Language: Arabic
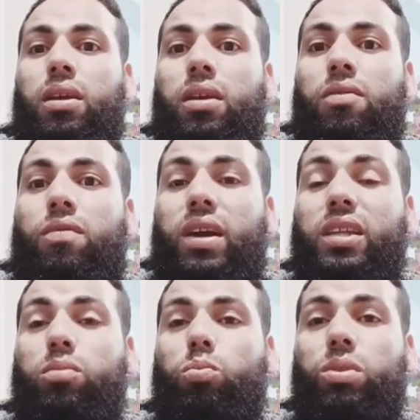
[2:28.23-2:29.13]

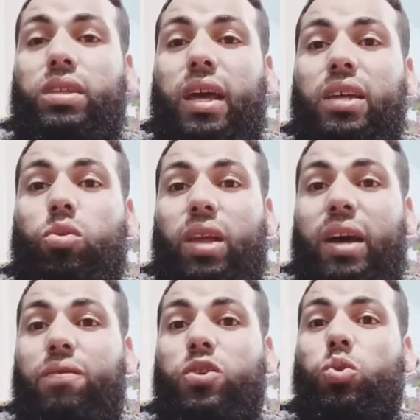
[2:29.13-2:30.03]
فجت الممرضة قالت له أنا
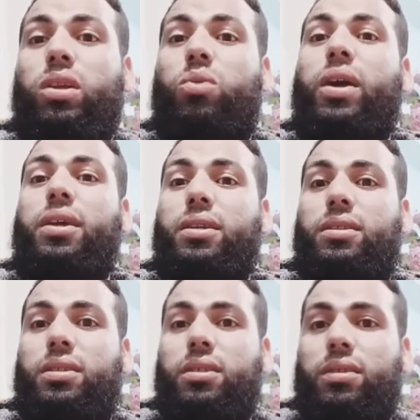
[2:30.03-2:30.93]
عارفة شغلي
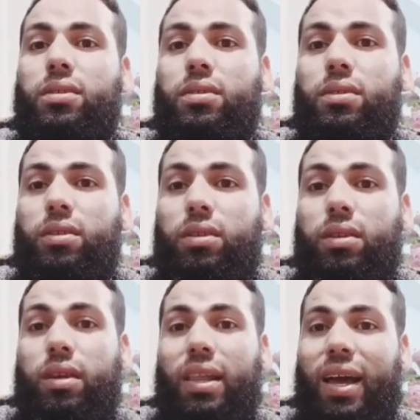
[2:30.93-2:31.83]
كويس
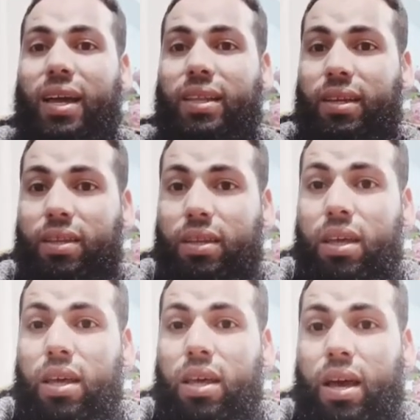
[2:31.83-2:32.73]
كالعادة
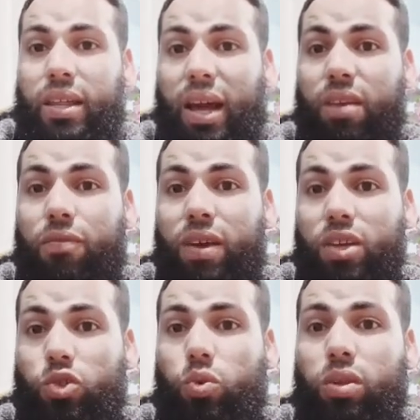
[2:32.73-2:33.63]
أنا عارفة
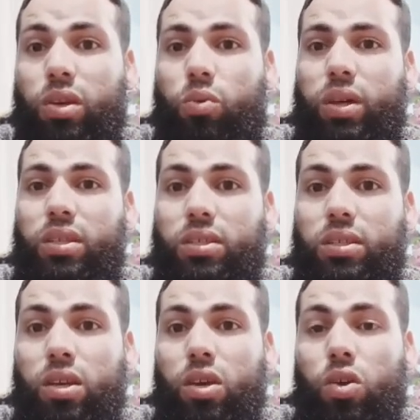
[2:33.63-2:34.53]
شغلي كويس
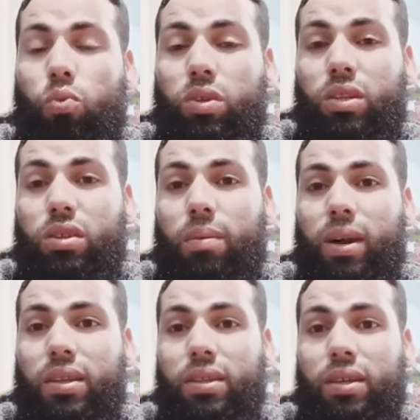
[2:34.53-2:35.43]
ودي
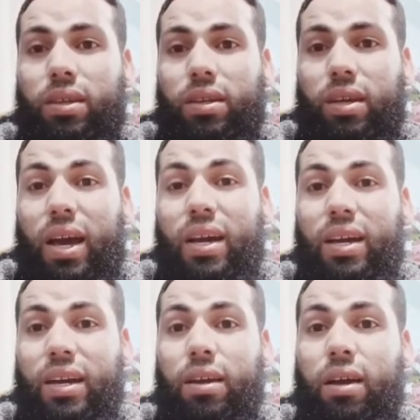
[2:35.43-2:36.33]
طبعا آه، حاجة
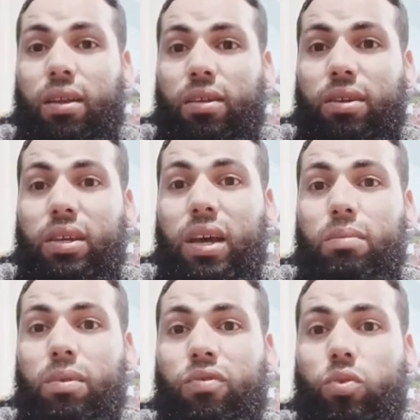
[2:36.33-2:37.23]
غير أخلاقية
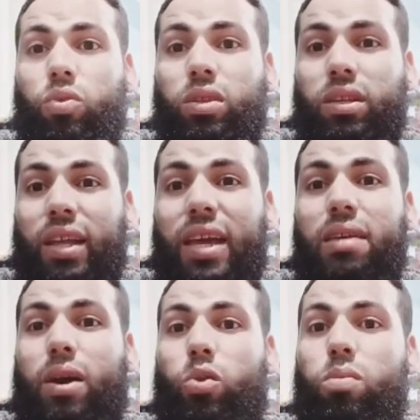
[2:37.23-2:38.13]
المفروض إن أي
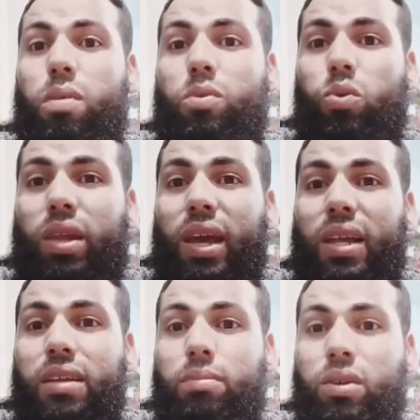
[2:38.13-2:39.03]
معلومة بيقولها
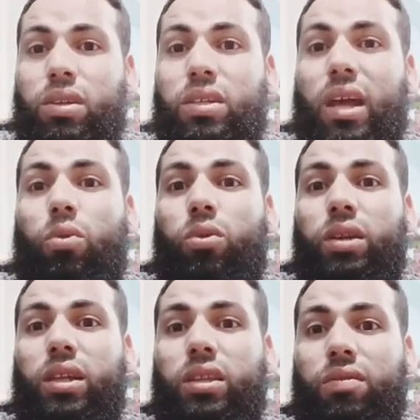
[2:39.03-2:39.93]
لي المريض أو
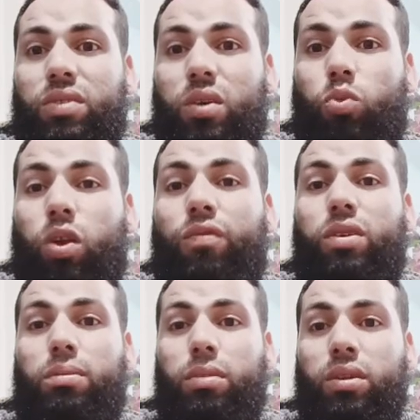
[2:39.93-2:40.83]
الريلاتيفز أو مرافق
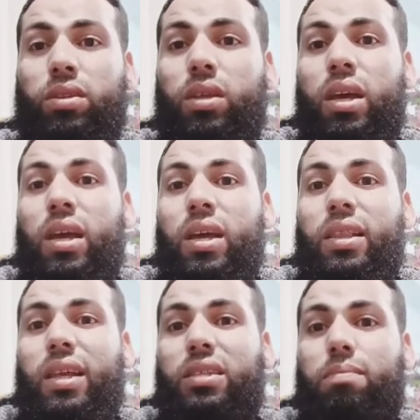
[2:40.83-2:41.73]
المريض
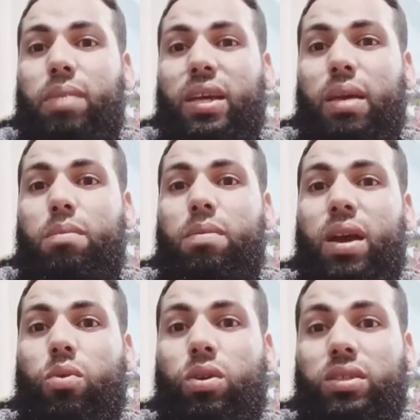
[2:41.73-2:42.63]
لازم بهتم بيها
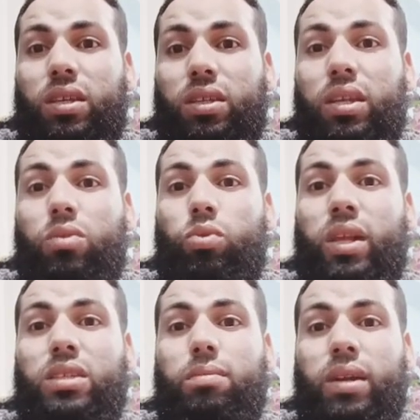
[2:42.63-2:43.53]
كويس جدا
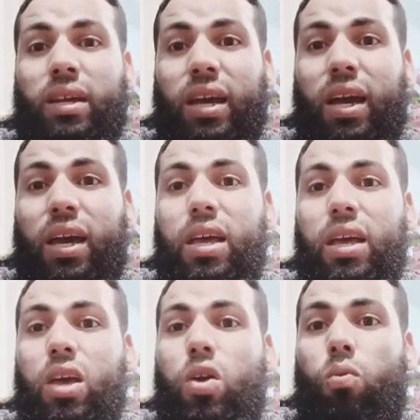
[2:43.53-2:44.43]
ولازم أراجعها
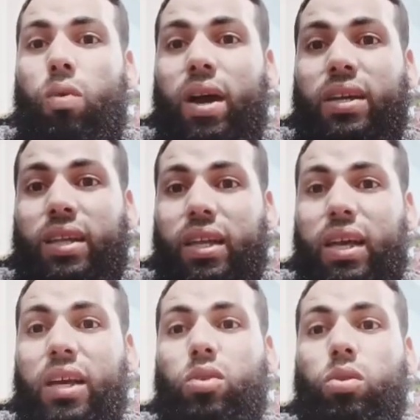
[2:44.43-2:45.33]
وأكد عليها
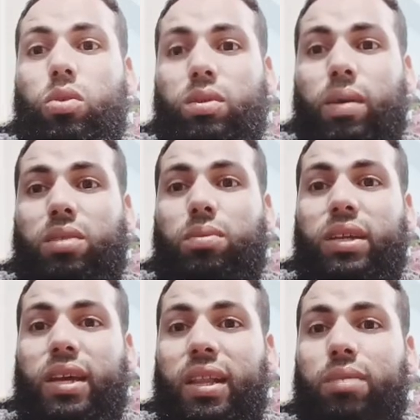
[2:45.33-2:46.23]
قالت له لو سمحت ما
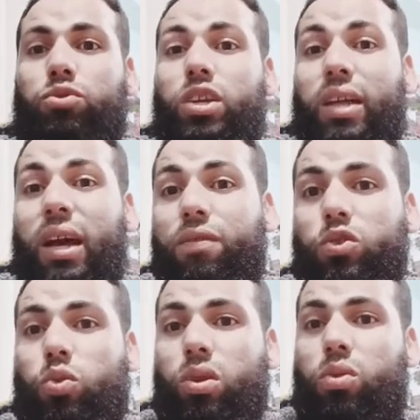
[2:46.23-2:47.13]
تتكلمش أنا عارفة
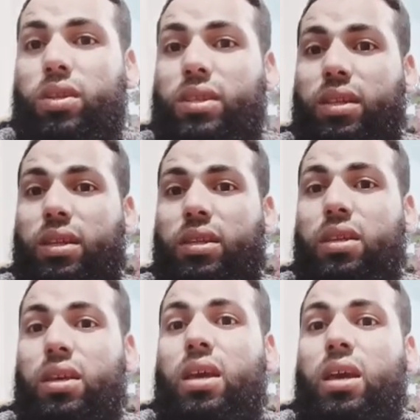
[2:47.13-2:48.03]
شغلي كويس جدا
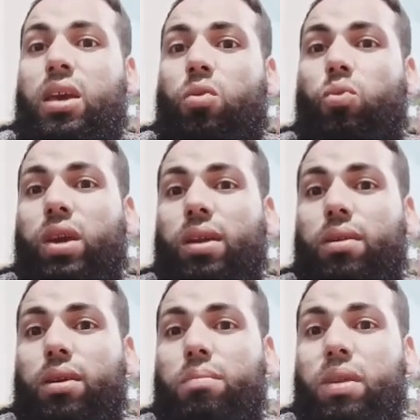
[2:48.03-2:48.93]

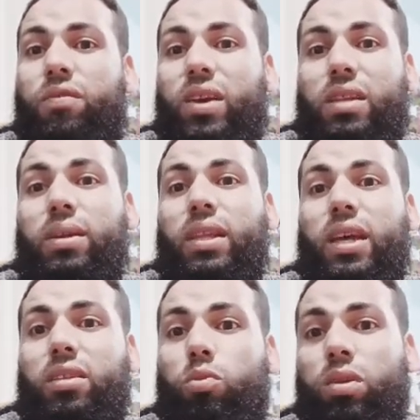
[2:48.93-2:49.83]
وبالفعل
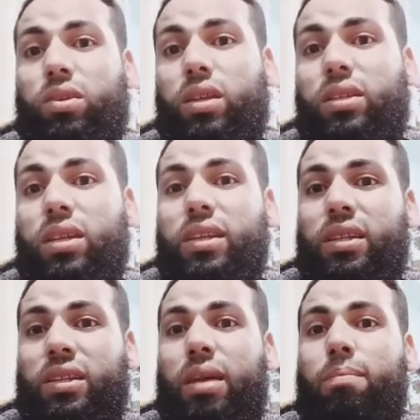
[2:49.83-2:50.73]
بدأت الممرضة تنقل
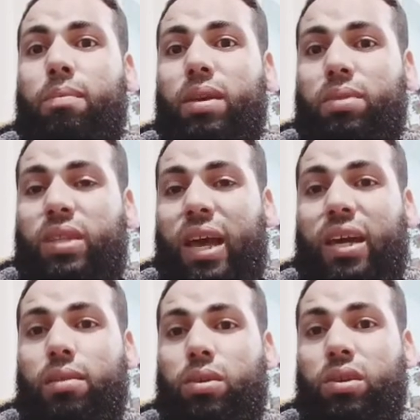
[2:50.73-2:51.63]
الدم بتاع
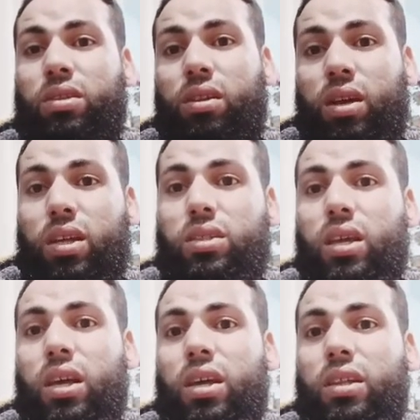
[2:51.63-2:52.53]
المريض الغلط
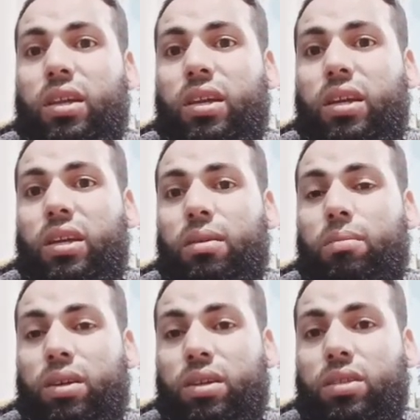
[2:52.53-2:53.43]

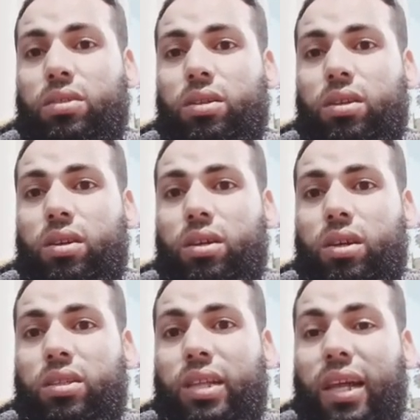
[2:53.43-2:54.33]
لمريض
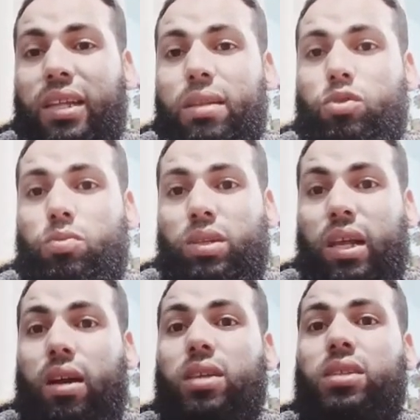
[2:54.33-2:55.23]
التاني آه، اللي مش
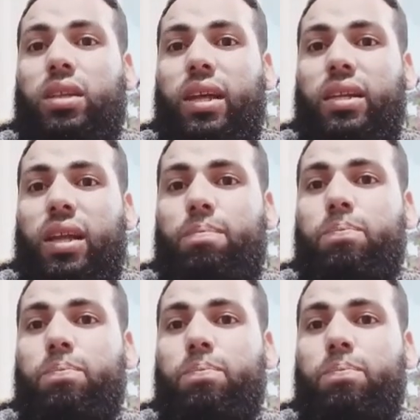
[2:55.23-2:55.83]
محتاج اصلا نقل دم